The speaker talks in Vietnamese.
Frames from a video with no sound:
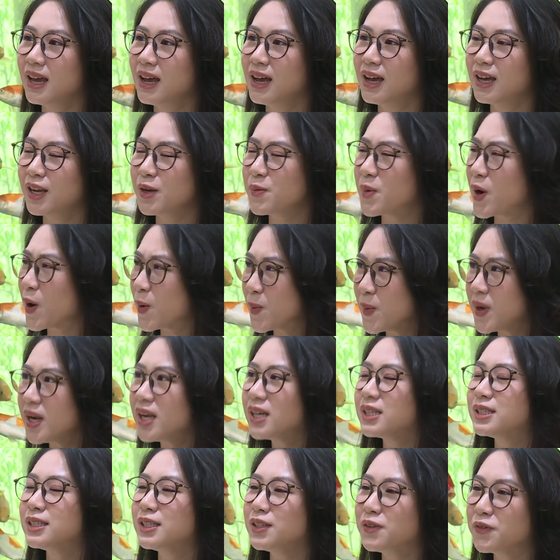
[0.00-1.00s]
Nhưng mà không biết
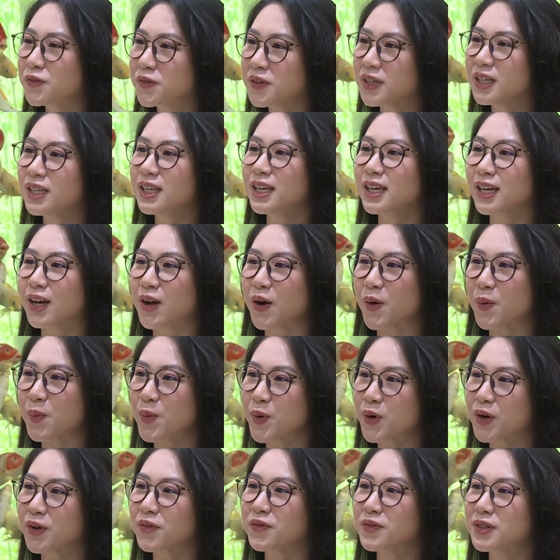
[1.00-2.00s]
là chi phí để có
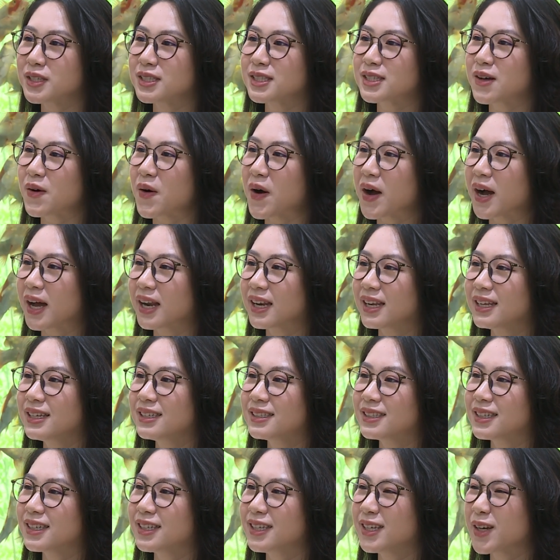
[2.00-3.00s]
một cái vườn rau organic
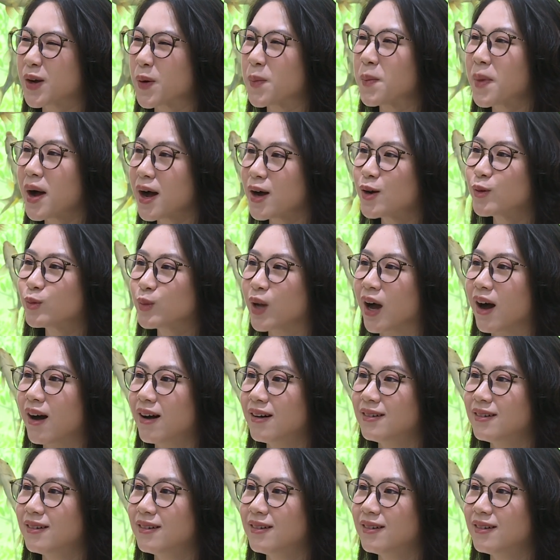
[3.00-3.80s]
như thế thì có mắc không nhỉ?